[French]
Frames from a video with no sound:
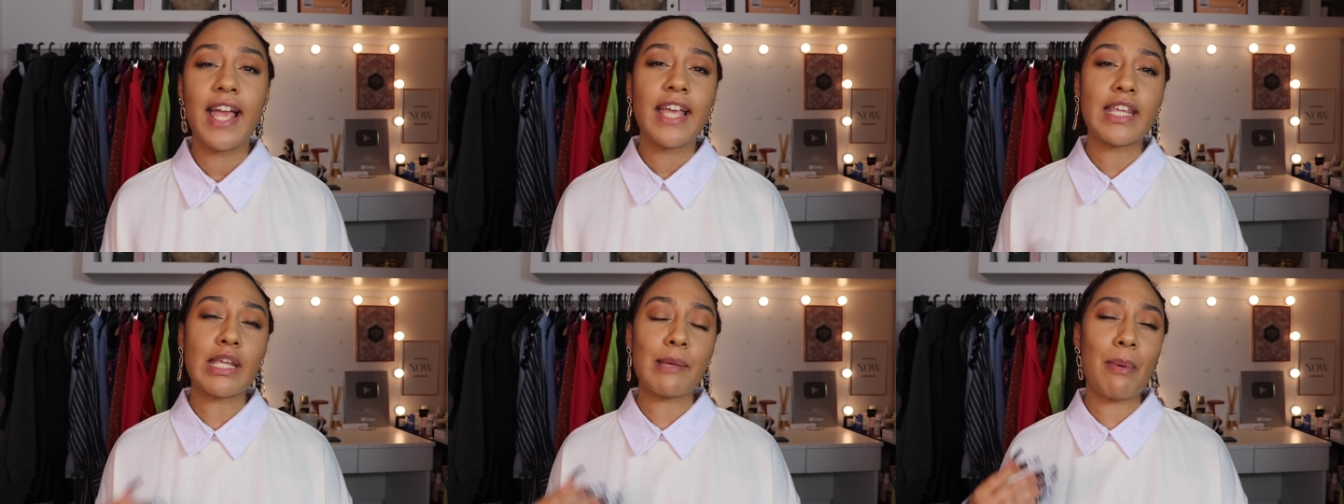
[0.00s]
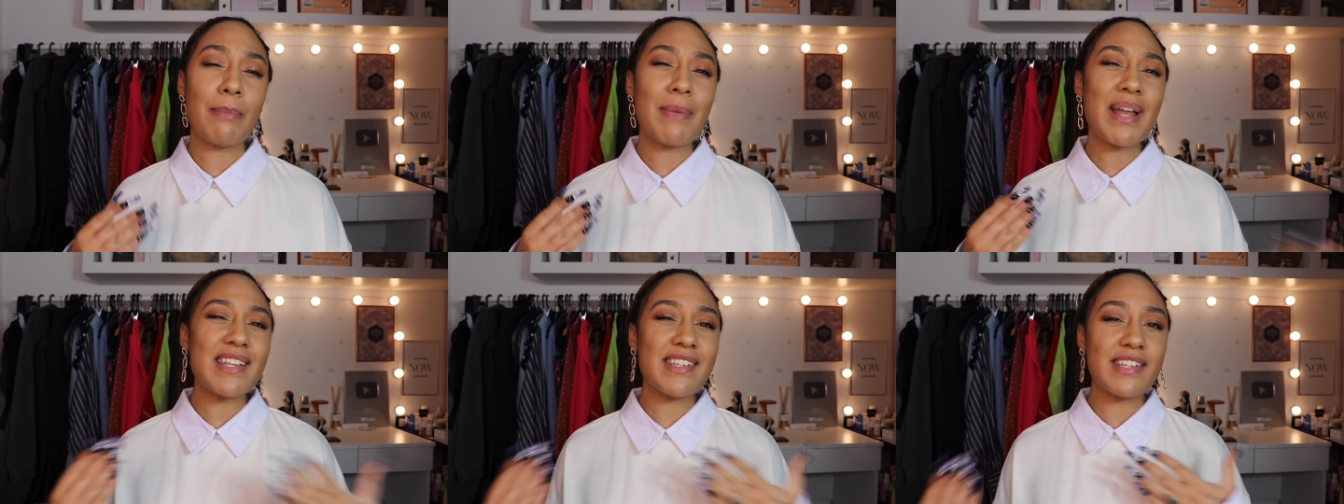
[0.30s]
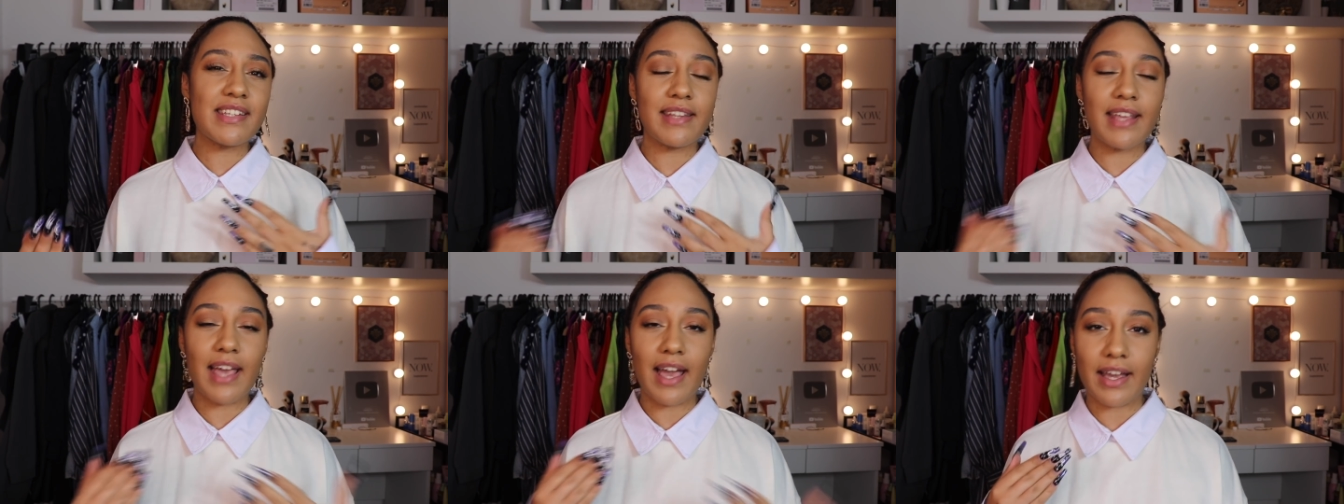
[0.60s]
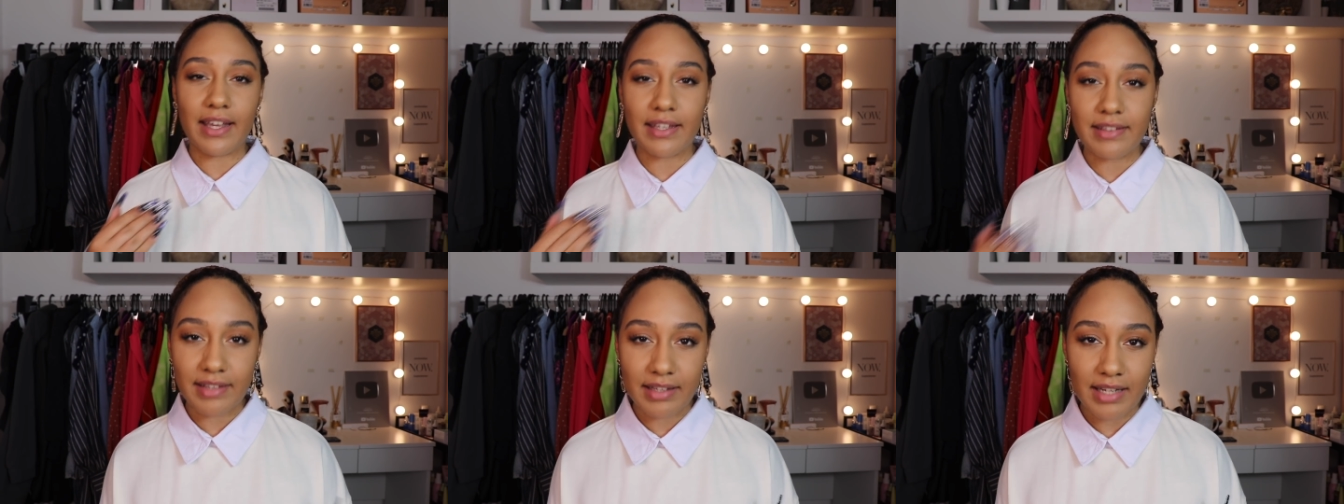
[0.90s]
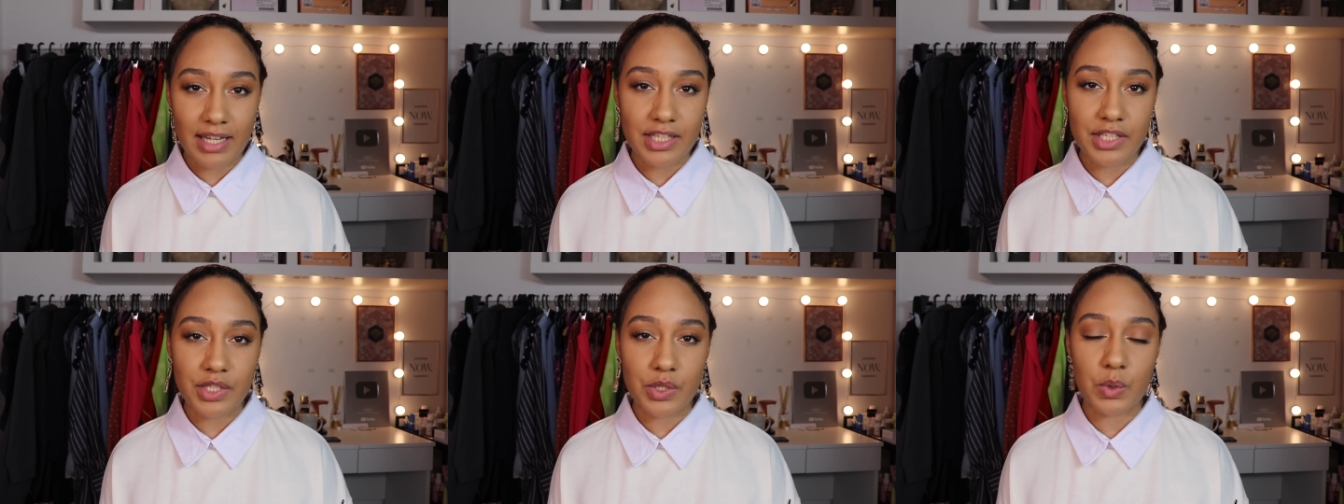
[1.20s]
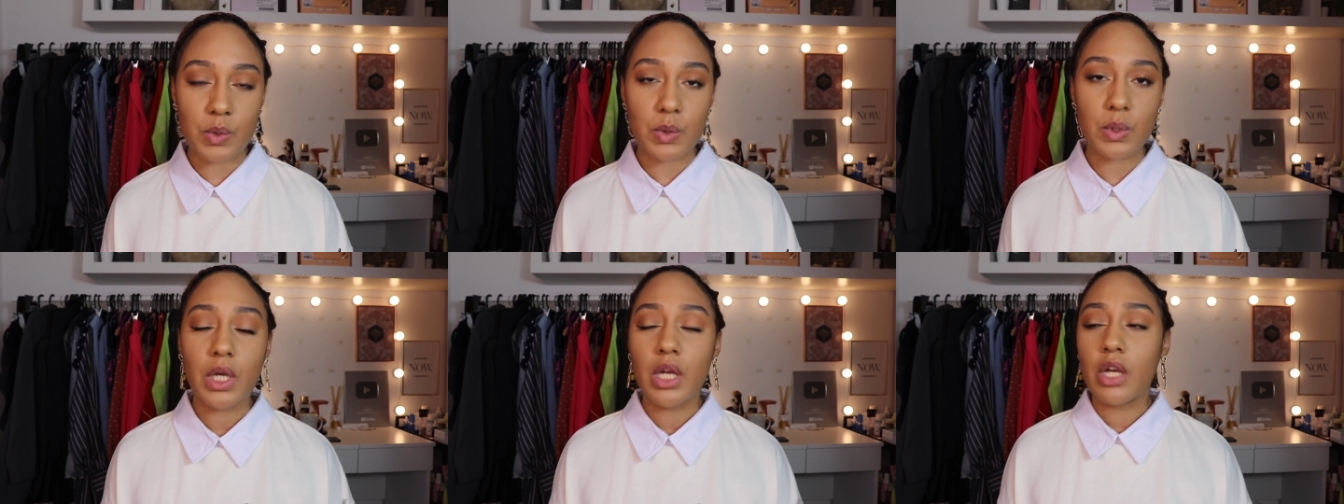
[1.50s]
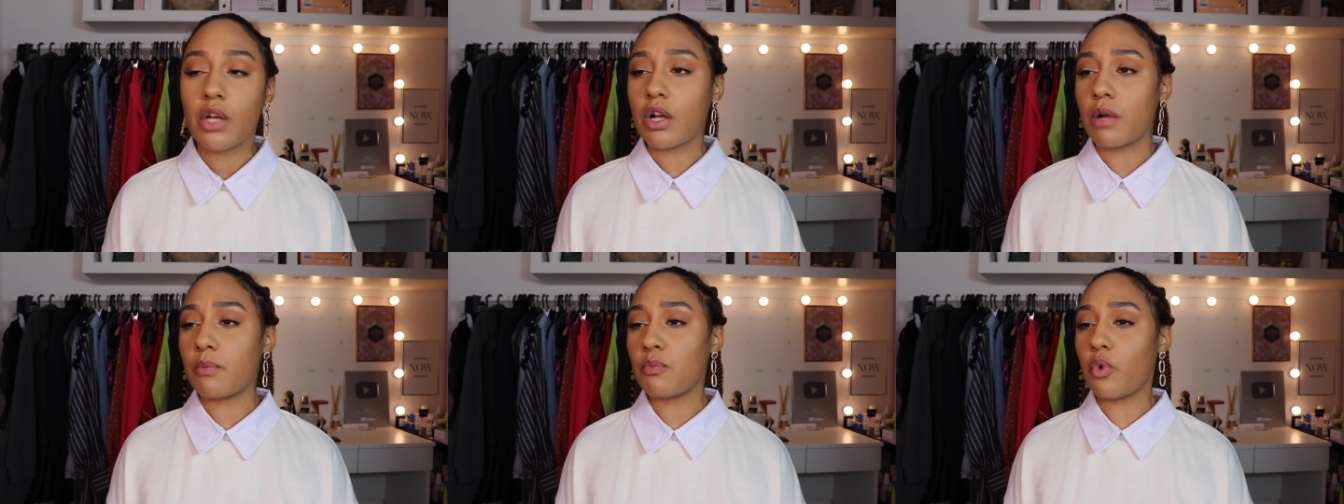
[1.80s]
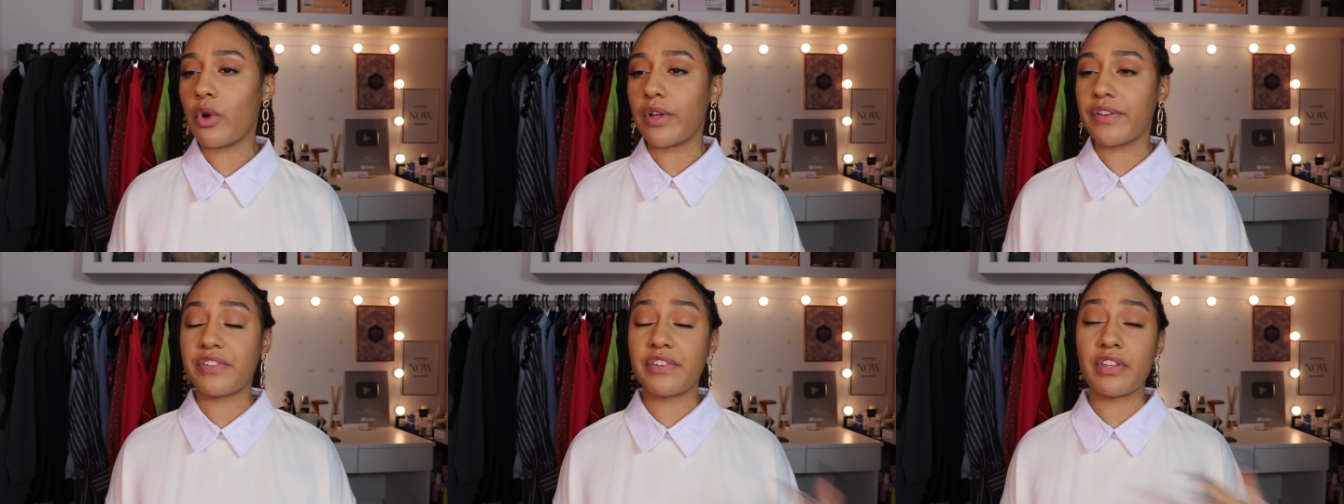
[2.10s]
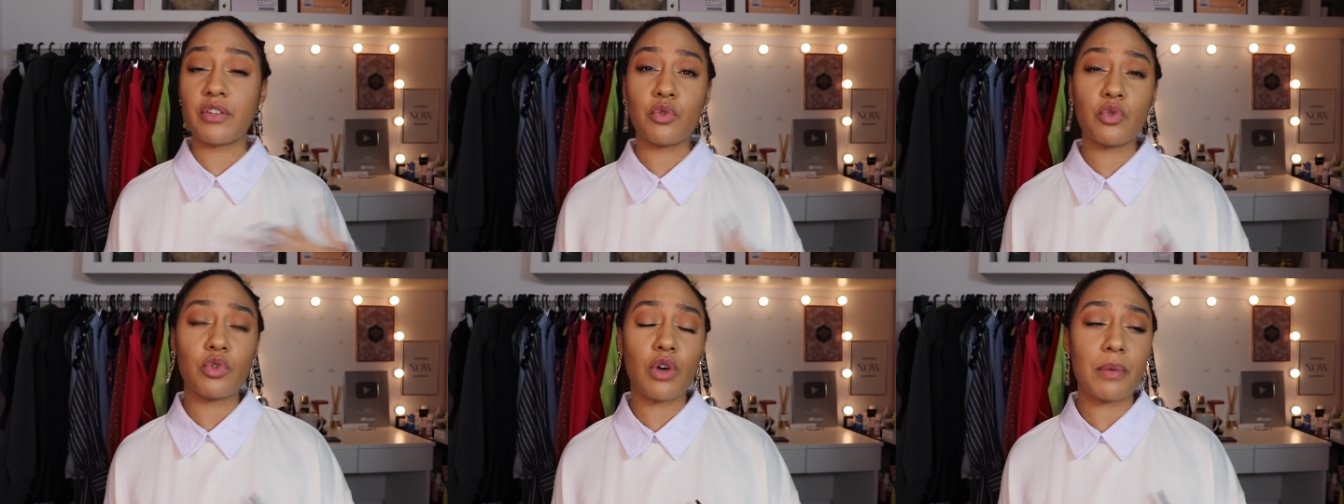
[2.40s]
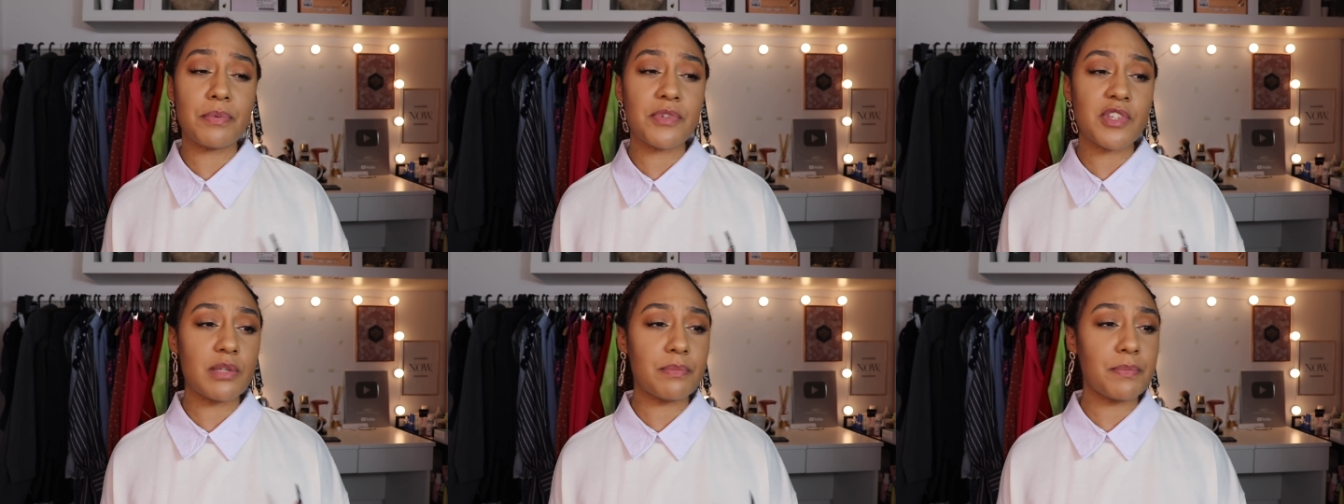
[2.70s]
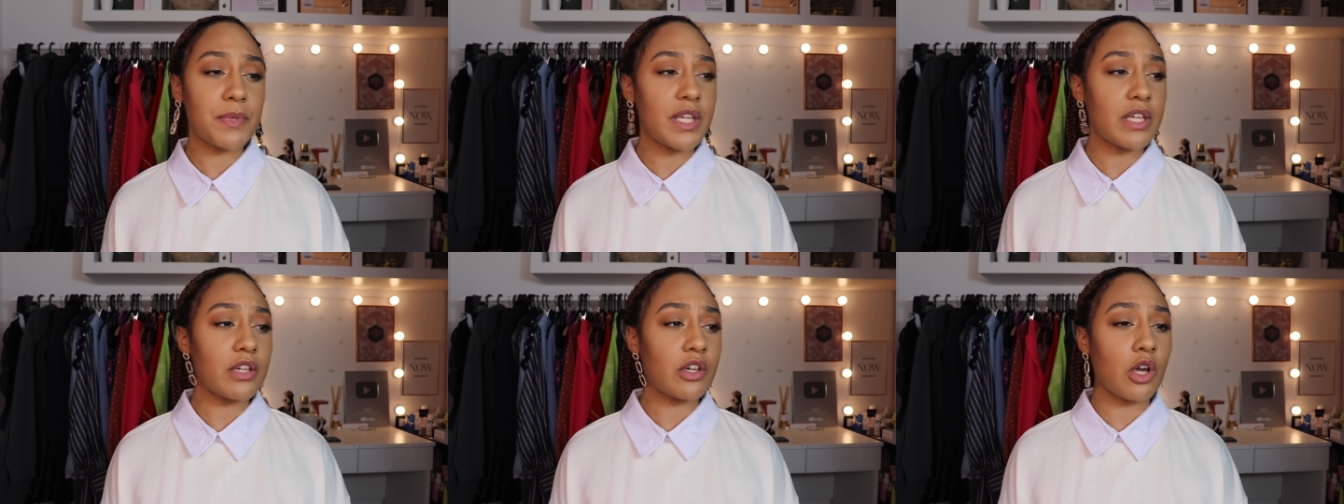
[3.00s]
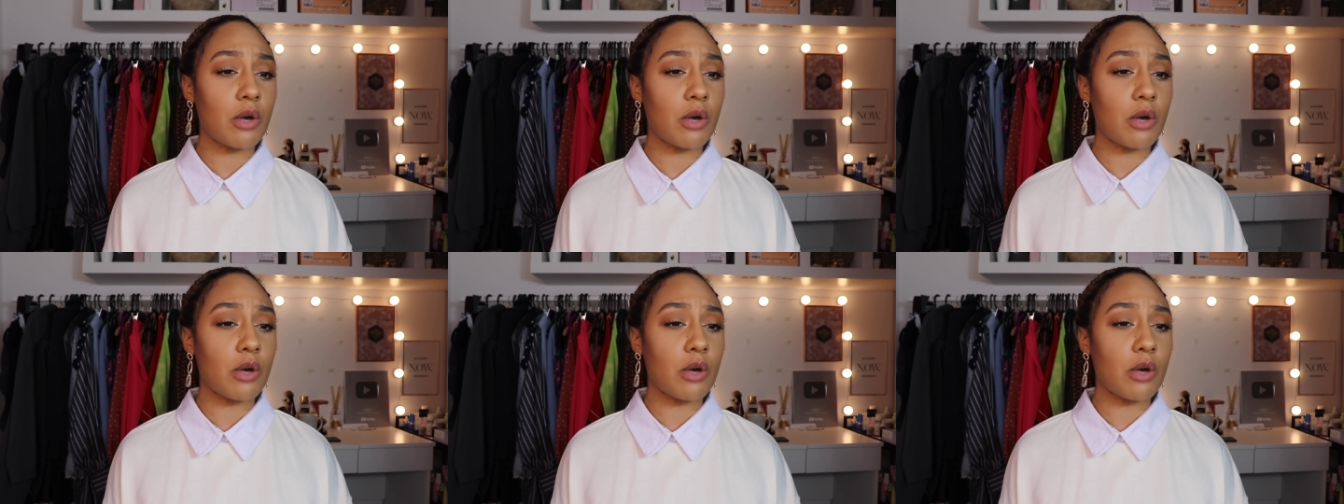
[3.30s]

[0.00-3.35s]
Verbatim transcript: il y a pas mal d'idées arrêtées là-dessus, comme quoi c'est du dropshipping,